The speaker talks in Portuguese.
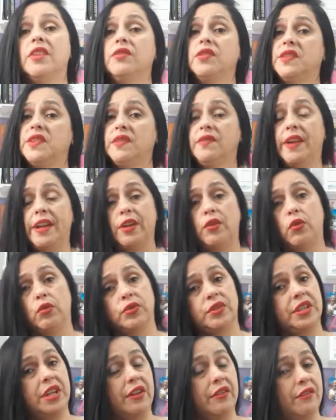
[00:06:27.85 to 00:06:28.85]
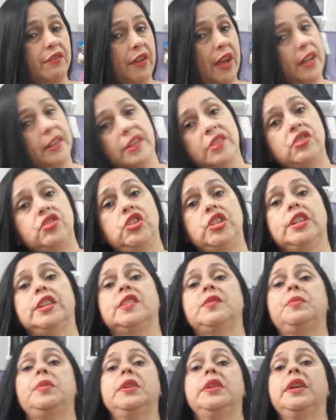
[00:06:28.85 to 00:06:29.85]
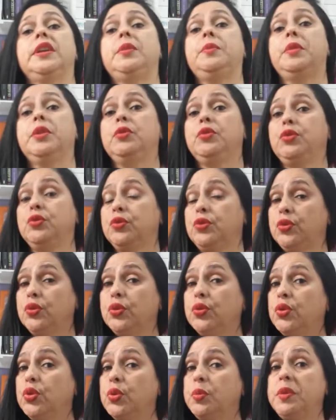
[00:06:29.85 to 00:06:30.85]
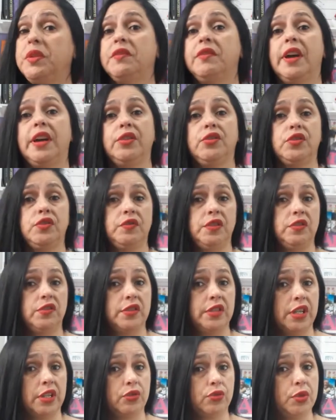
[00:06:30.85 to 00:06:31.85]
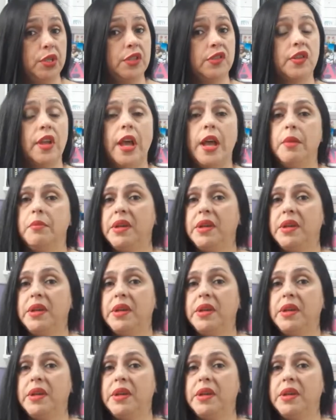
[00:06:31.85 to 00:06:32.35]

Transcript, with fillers: Você vai encontrar várias dicas pelo aí pelo YouTube, vários vídeos gratuitos,